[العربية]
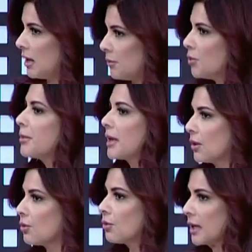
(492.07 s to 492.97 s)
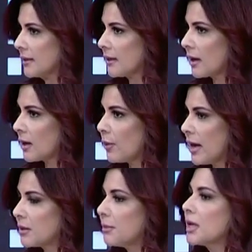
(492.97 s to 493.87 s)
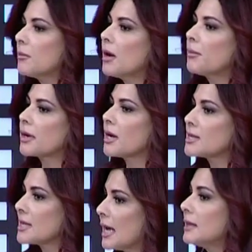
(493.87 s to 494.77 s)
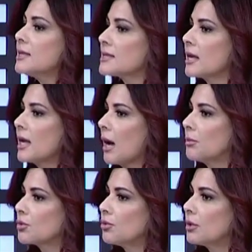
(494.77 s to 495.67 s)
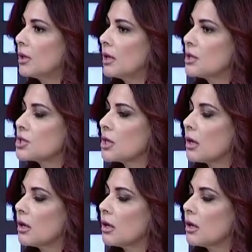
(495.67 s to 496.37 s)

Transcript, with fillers: ممكن انه يكون عندك وقت بينما بالراس هالقد سريعه بتكون الاشياء